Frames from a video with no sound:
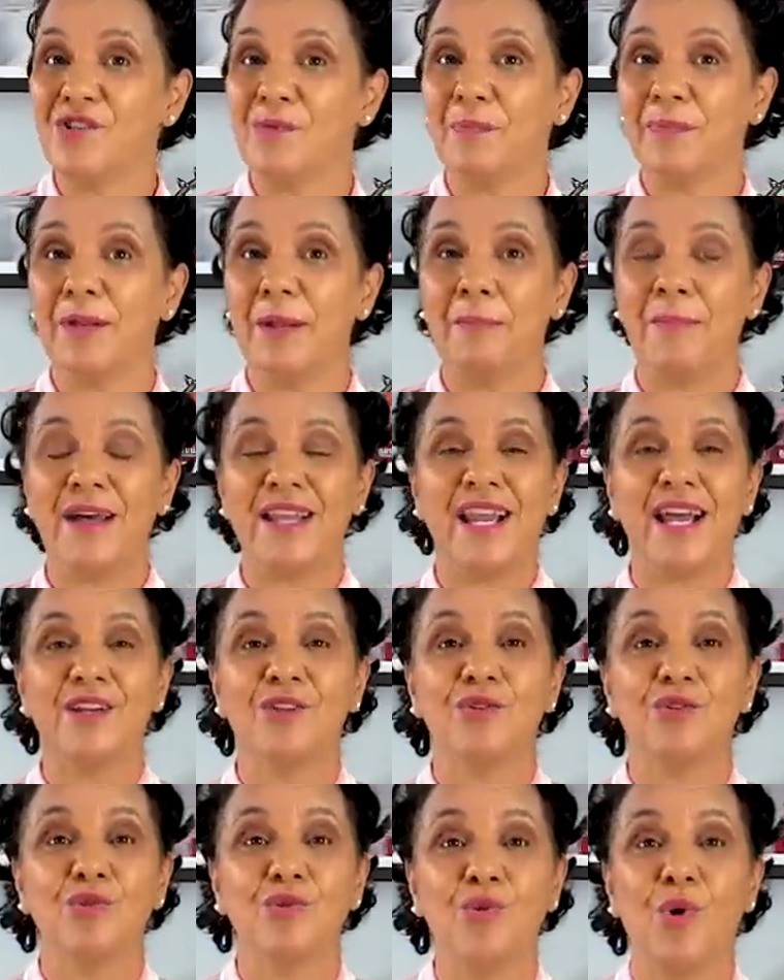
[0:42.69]
de
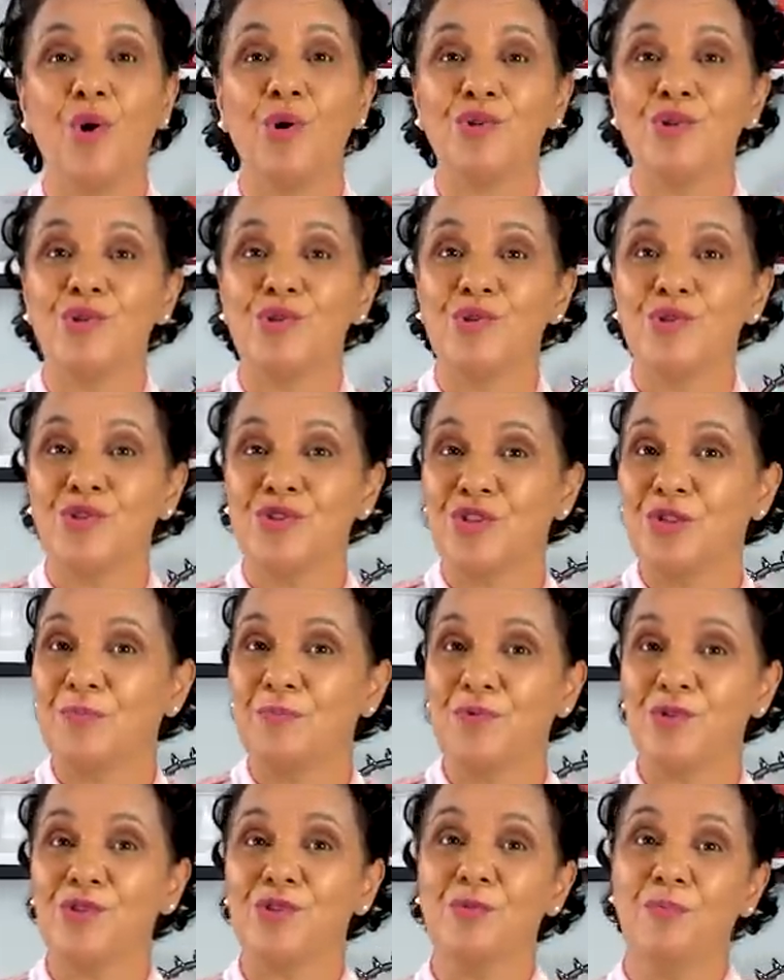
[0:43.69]
preparar todos os
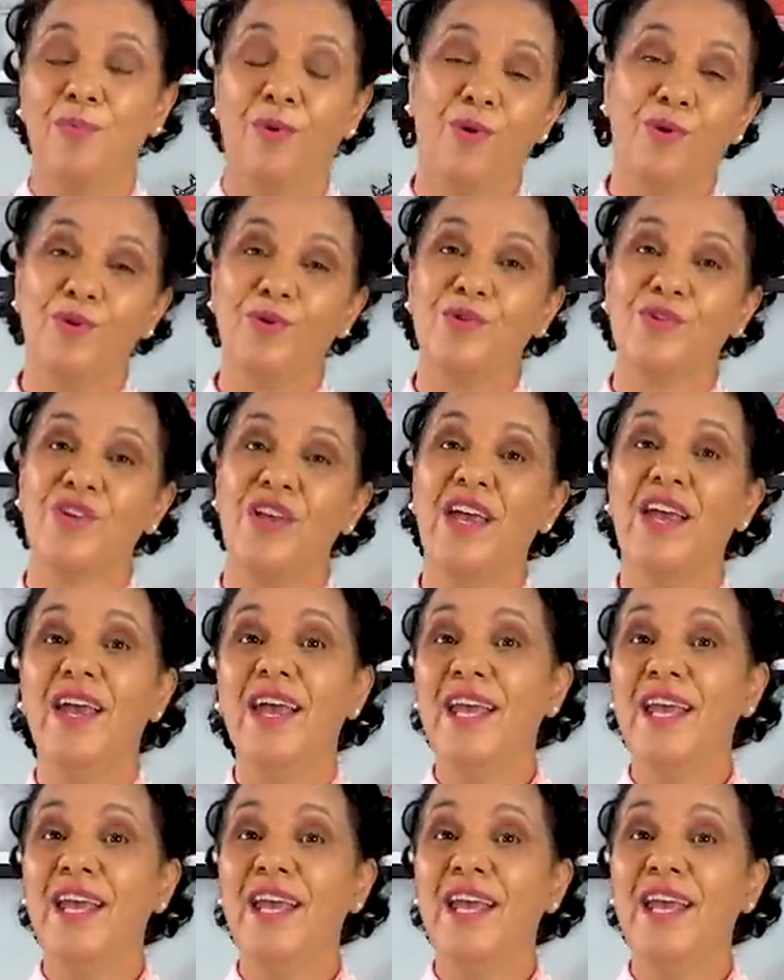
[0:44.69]
tipos de bolos